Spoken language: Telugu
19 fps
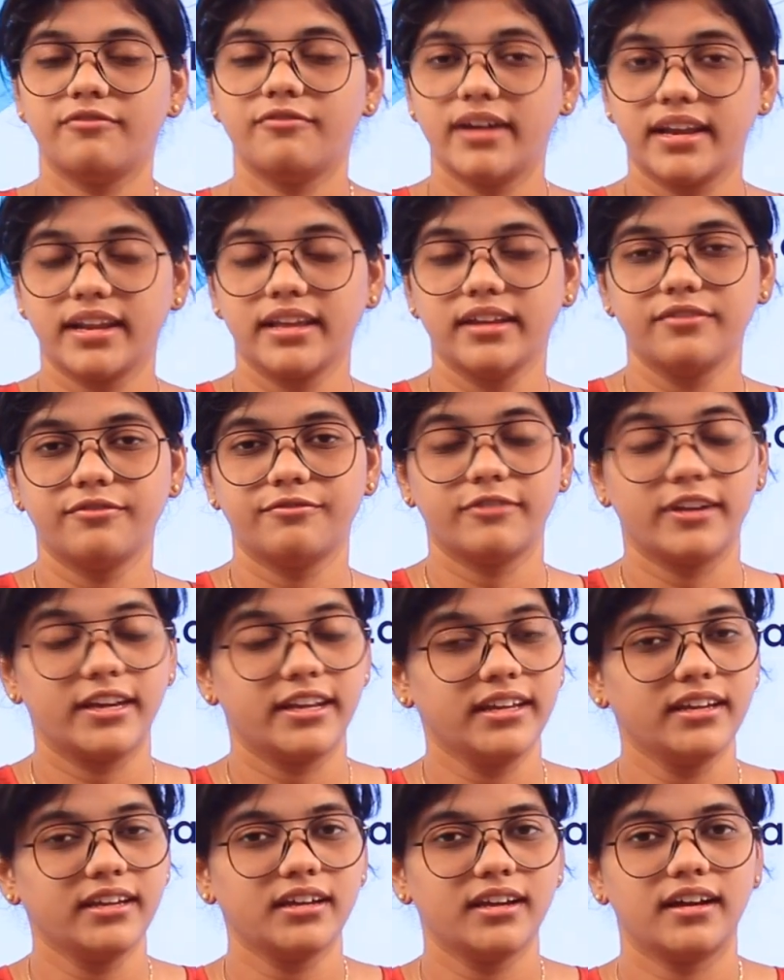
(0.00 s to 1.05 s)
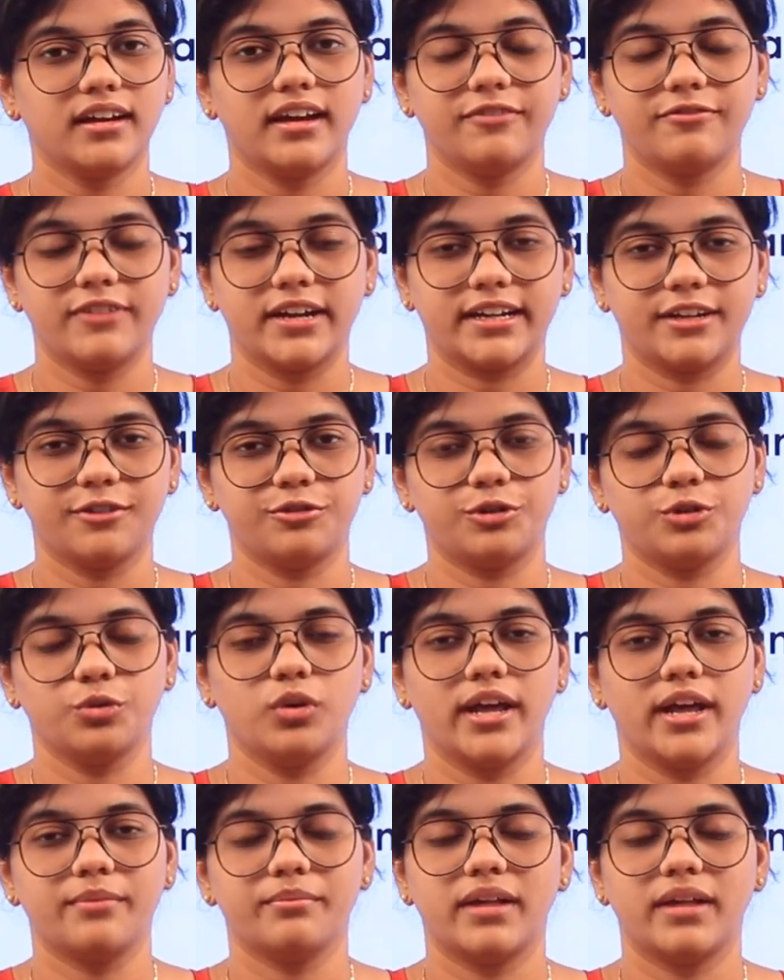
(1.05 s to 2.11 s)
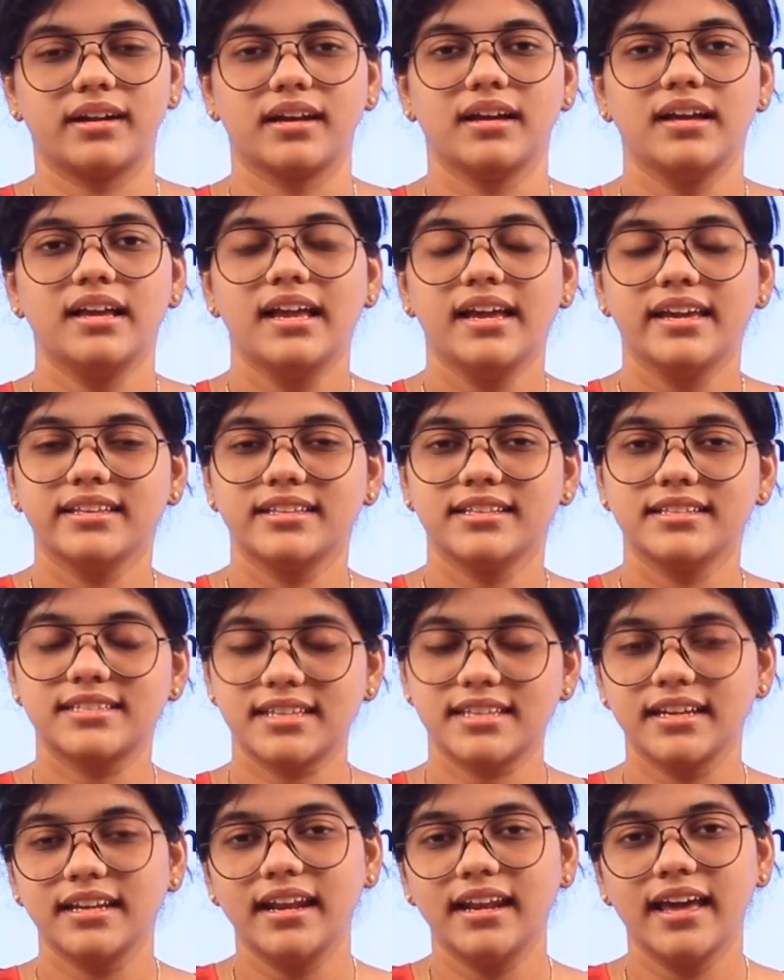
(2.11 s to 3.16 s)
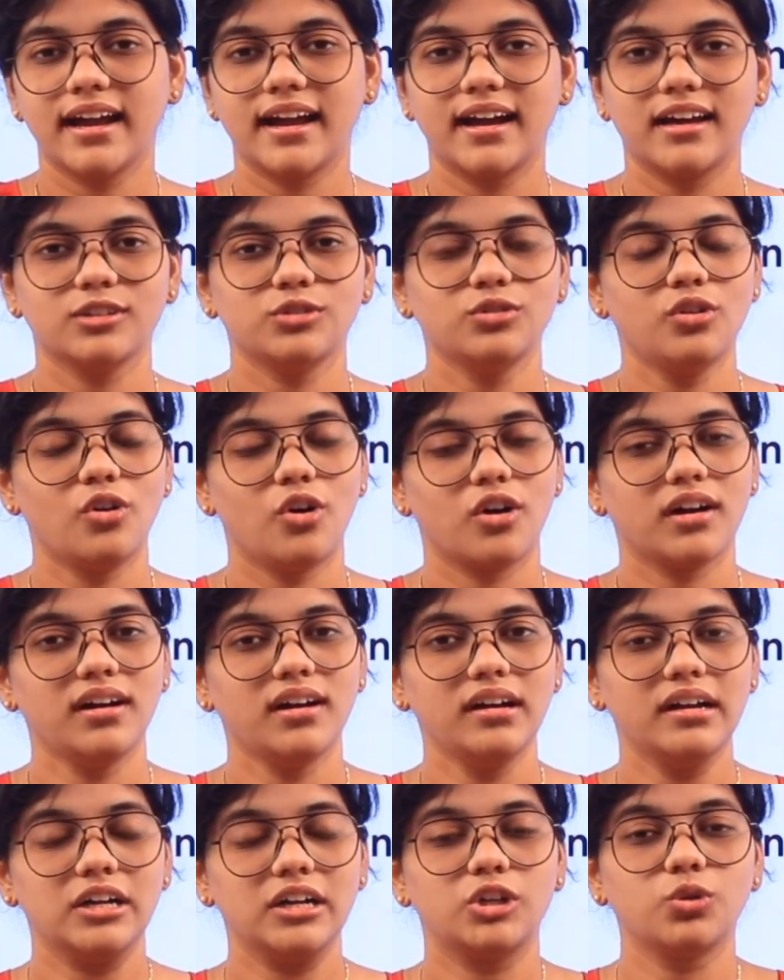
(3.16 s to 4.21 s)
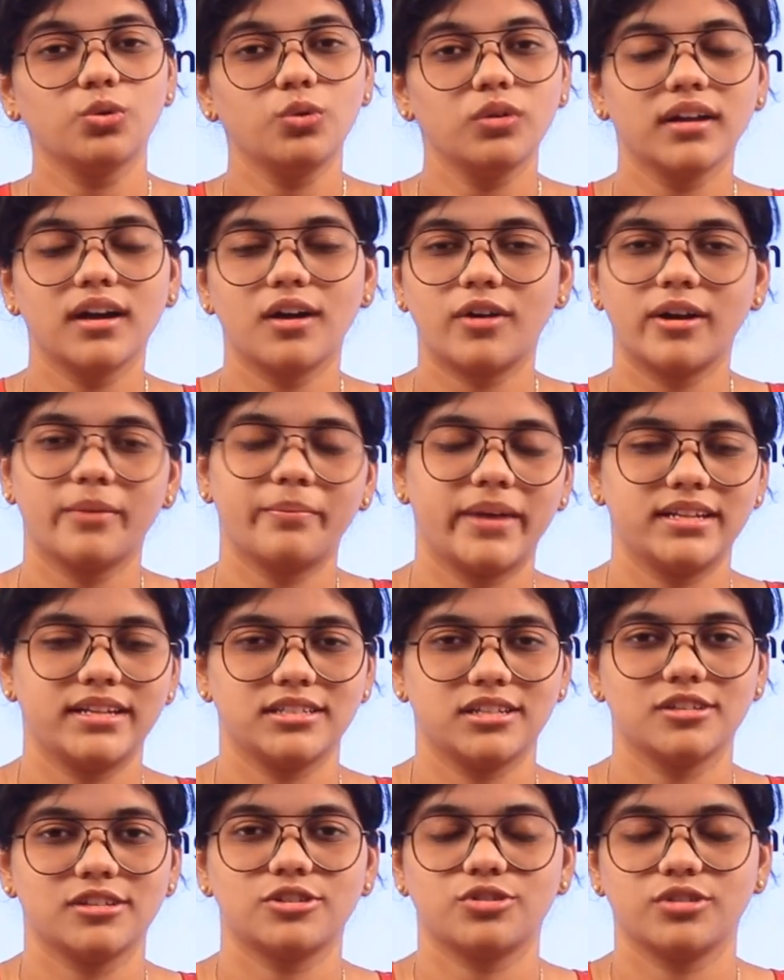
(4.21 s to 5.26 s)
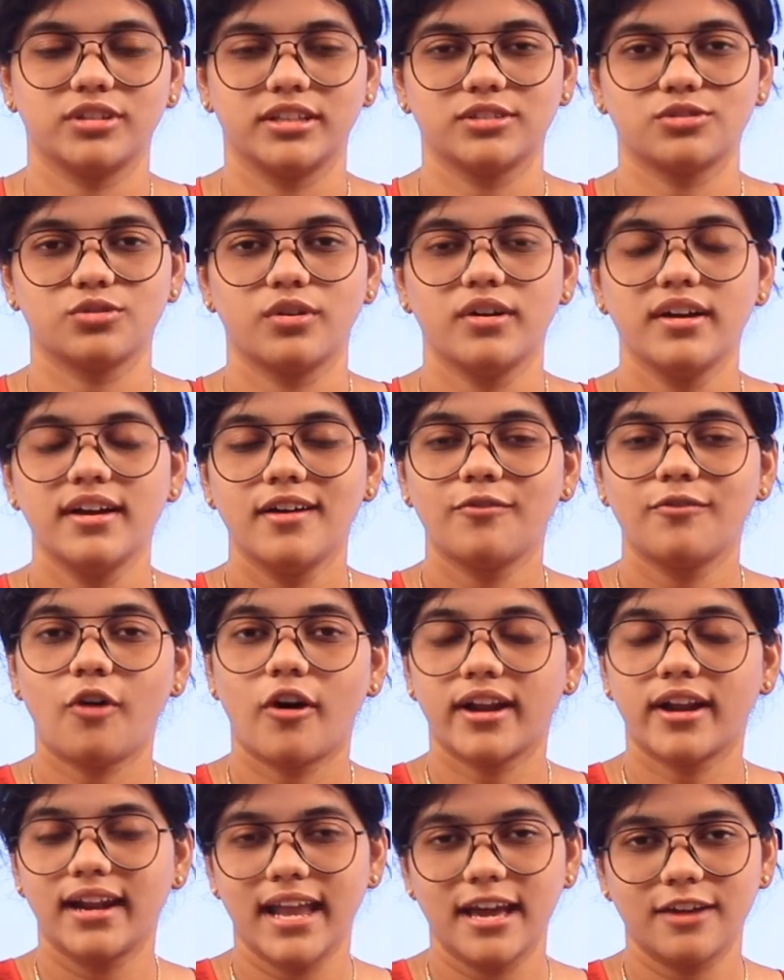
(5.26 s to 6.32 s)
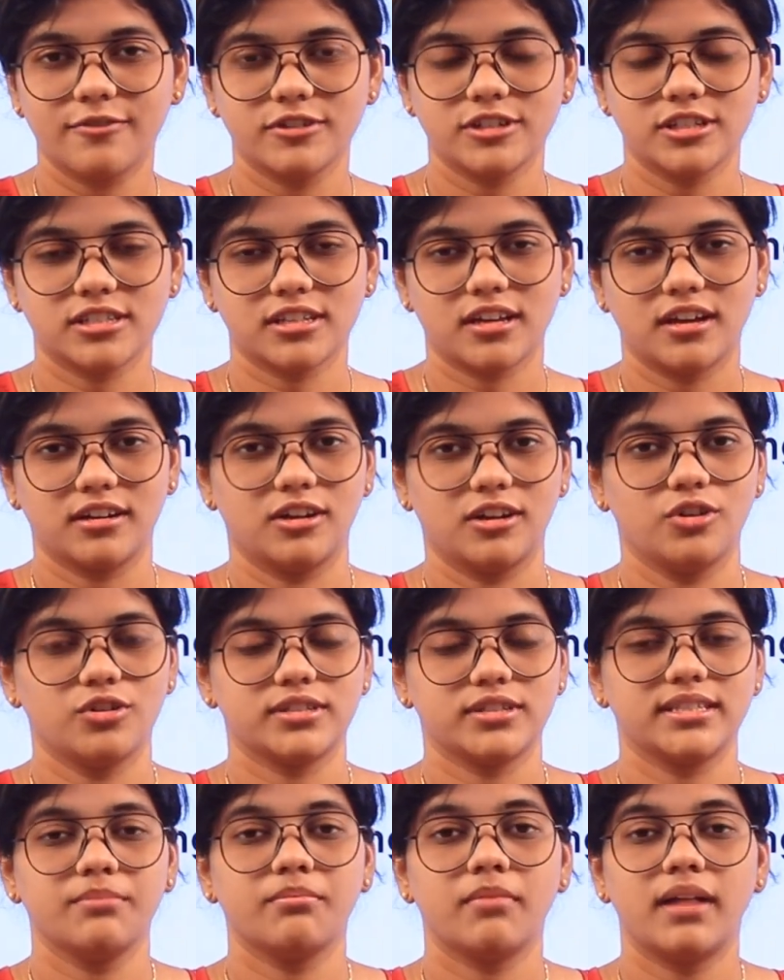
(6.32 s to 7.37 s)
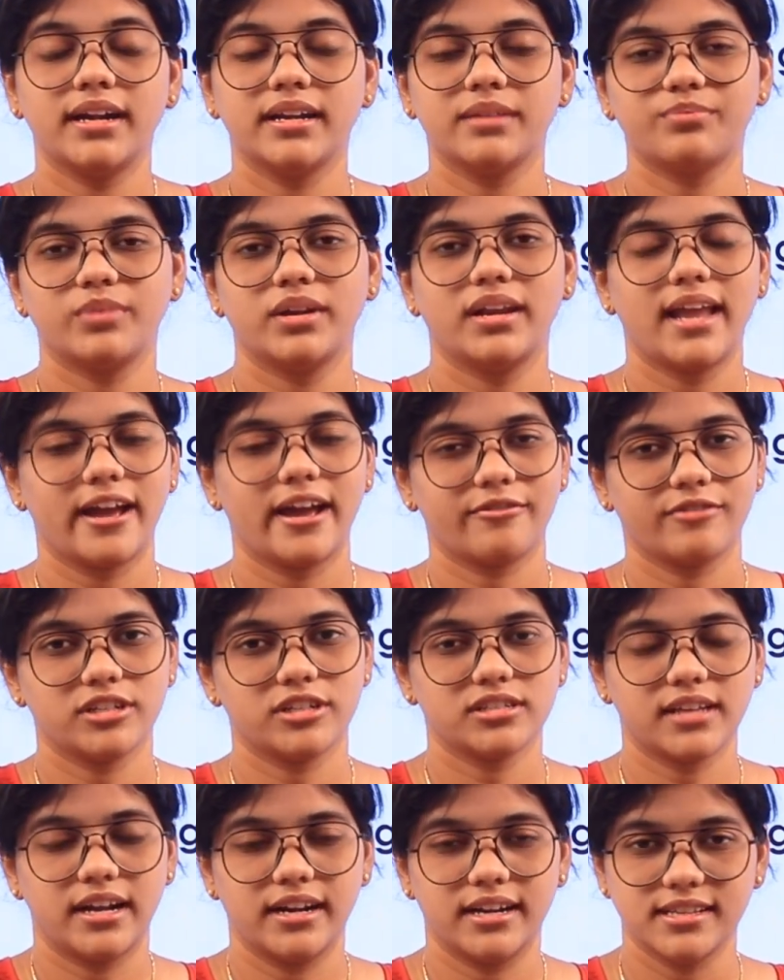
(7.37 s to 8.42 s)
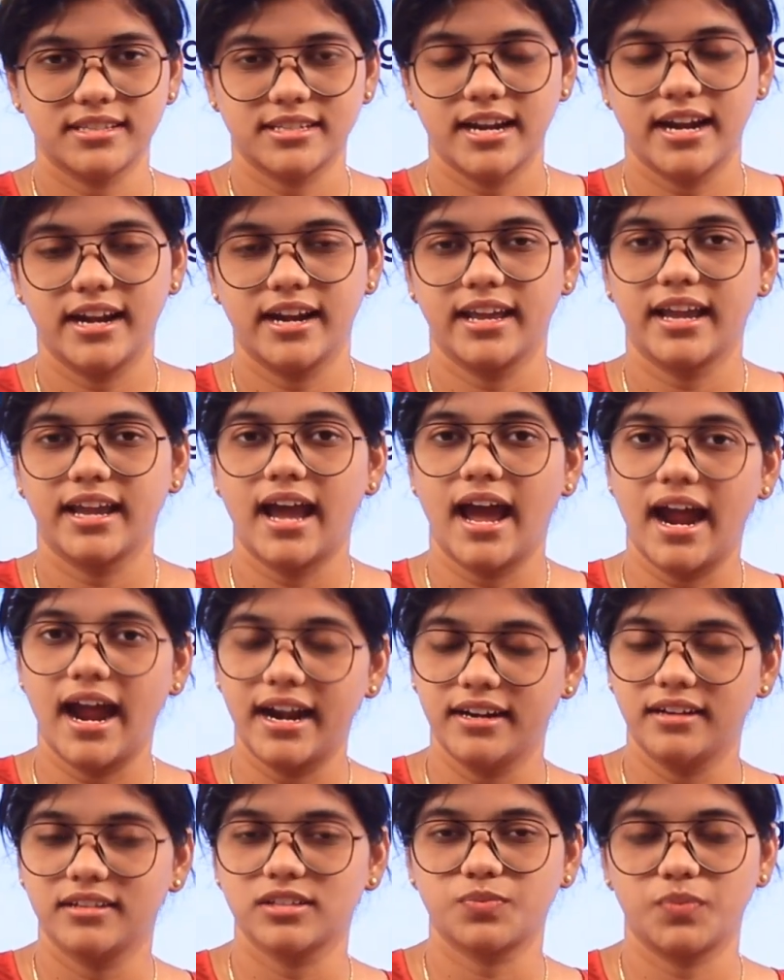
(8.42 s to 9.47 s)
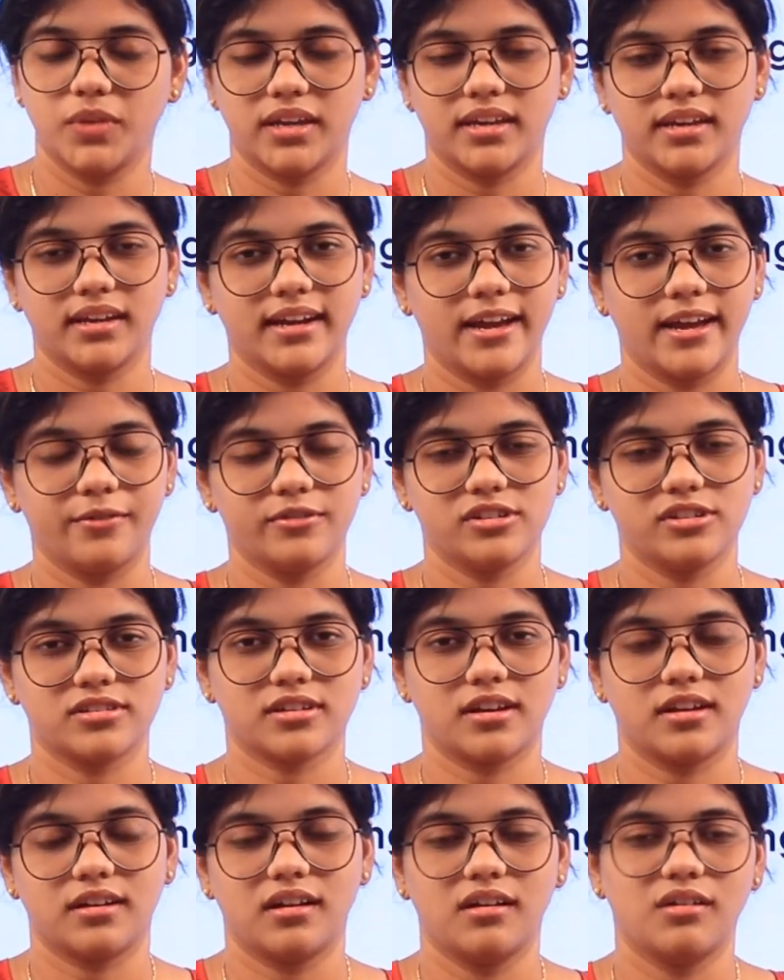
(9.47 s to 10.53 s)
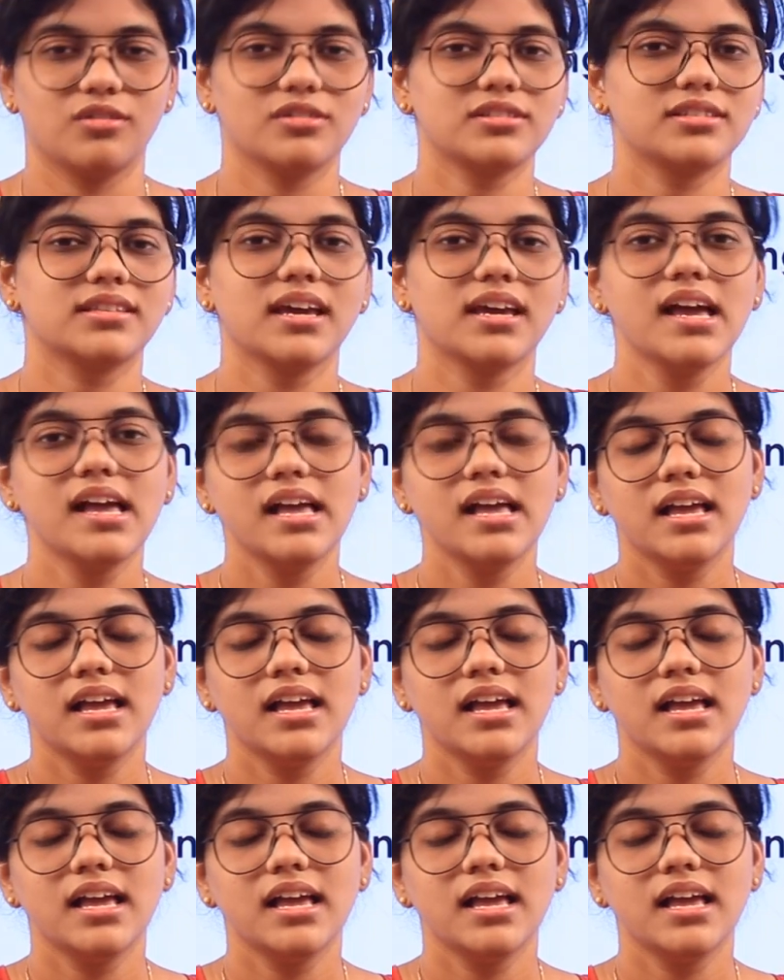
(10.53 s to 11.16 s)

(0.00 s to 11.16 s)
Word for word: వెరీ వెరీ ఎఫెక్టివ్ టూల్ అనమాట ఇది స్కిల్లే కాదు ఒక టూల్గా కూడా పనిచేస్తుంది సో ఫారెన్ లాంగ్వేజెస్ కనుక వస్తే మల్టిపుల్ లాంగ్వేజెస్ అండర్స్టాండింగ్ అండ్ స్పీకింగ్ లాంగ్వేజెస్ కనుక వస్తే